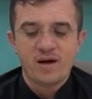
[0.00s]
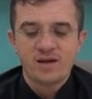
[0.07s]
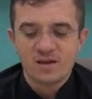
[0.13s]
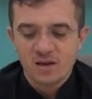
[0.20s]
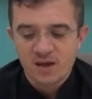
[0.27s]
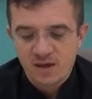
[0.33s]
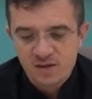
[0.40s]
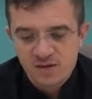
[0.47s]

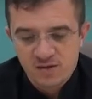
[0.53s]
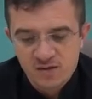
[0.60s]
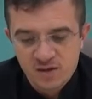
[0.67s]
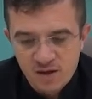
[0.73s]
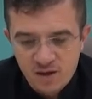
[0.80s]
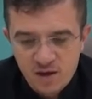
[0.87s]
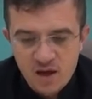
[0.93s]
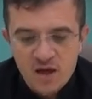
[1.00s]
Bağdat
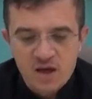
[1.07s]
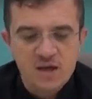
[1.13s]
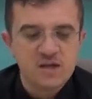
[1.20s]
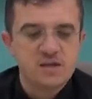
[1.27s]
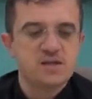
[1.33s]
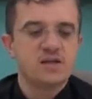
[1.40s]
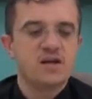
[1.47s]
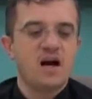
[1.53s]
Laykası'nda
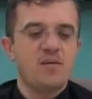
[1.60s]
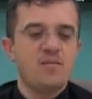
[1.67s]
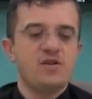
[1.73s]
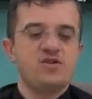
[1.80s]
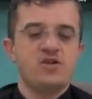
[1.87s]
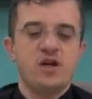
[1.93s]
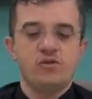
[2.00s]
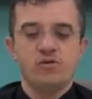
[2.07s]

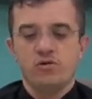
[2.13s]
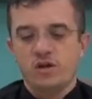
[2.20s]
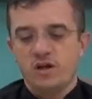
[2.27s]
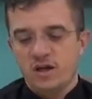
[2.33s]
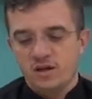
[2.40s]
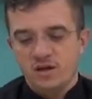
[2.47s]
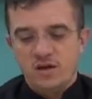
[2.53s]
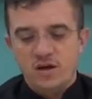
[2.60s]
istikamet şehidi
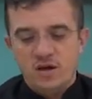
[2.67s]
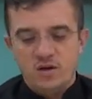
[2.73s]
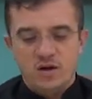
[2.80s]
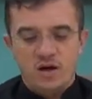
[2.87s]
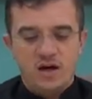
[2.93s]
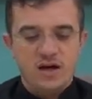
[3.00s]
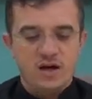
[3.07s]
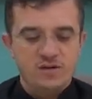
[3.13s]
olarak
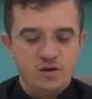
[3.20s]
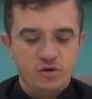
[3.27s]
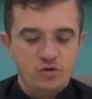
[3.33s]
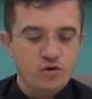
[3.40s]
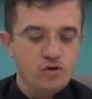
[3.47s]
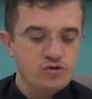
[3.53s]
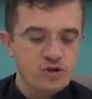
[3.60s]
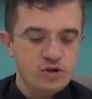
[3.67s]
hayata
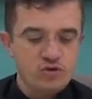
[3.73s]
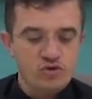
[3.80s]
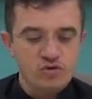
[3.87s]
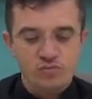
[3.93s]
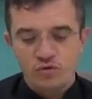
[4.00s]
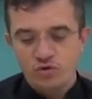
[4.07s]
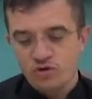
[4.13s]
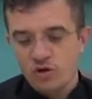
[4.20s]
gözlerini
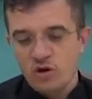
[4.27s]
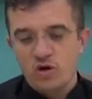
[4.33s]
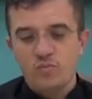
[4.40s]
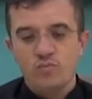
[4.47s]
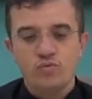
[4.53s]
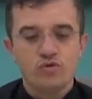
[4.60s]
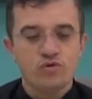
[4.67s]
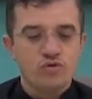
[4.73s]
yummuş.
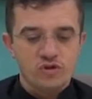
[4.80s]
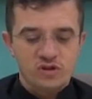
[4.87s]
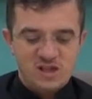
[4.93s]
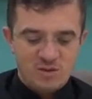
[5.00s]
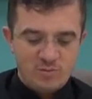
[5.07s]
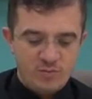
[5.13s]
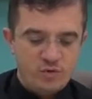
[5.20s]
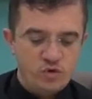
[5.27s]
Bu
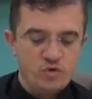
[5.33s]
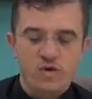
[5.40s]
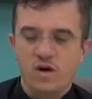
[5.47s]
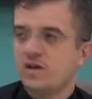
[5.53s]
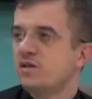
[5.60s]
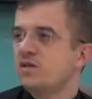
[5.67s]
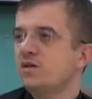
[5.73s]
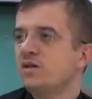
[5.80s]
samimi
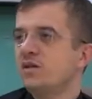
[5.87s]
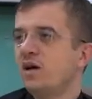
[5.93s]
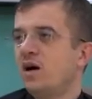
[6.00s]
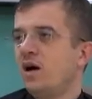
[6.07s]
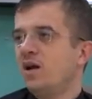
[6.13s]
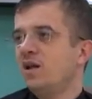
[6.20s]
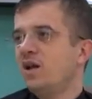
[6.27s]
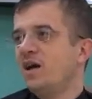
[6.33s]
duası
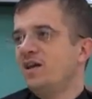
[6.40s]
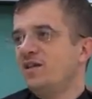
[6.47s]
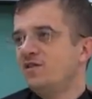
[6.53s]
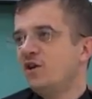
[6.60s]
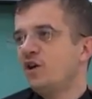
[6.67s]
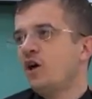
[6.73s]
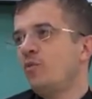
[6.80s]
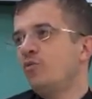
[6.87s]
Allah
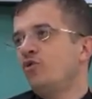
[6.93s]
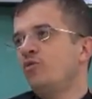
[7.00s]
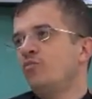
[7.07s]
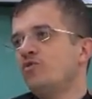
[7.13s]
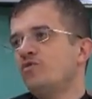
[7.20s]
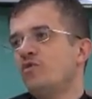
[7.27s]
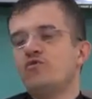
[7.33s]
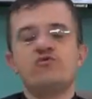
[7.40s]
ininde kabul
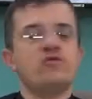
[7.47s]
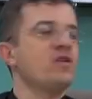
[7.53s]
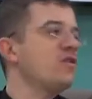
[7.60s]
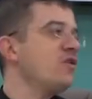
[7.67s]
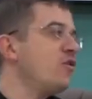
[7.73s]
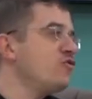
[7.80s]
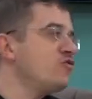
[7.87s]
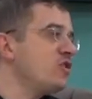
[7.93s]
olmuş ve
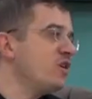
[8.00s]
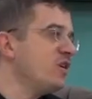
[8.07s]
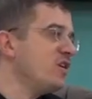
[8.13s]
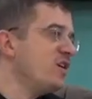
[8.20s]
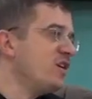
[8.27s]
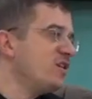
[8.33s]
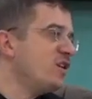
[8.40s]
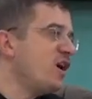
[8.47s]
Üstad'dan önce
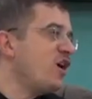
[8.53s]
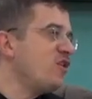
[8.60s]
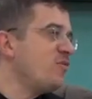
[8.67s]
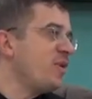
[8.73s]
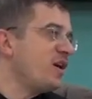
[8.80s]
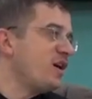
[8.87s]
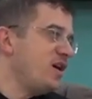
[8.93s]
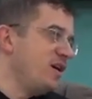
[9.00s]
darı
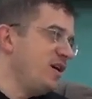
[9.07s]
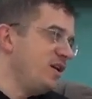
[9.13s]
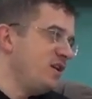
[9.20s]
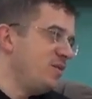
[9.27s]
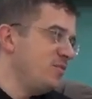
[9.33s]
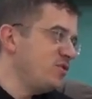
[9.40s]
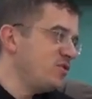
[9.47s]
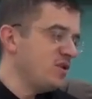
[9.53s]
beka
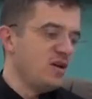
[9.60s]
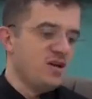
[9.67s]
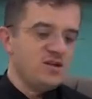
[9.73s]
eylemiş.